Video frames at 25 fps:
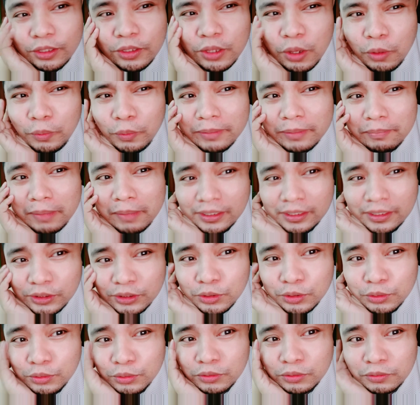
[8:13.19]
going back
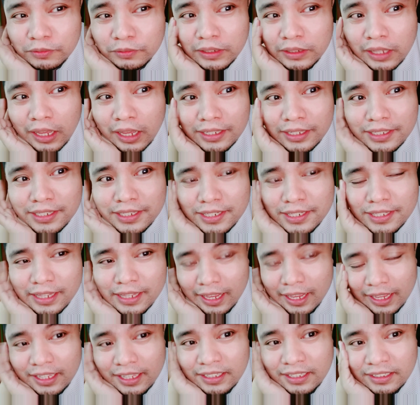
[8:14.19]
to vlogs
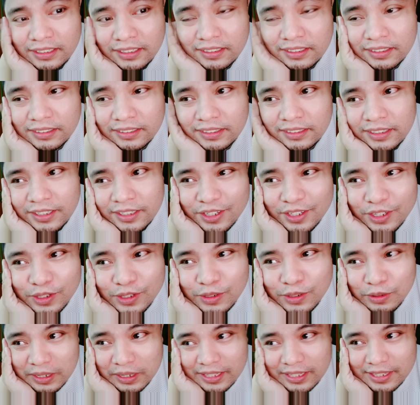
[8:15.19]
na
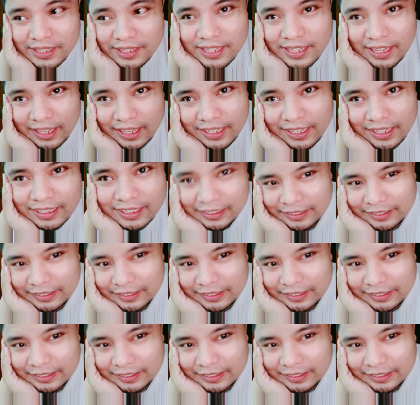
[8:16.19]
so let's see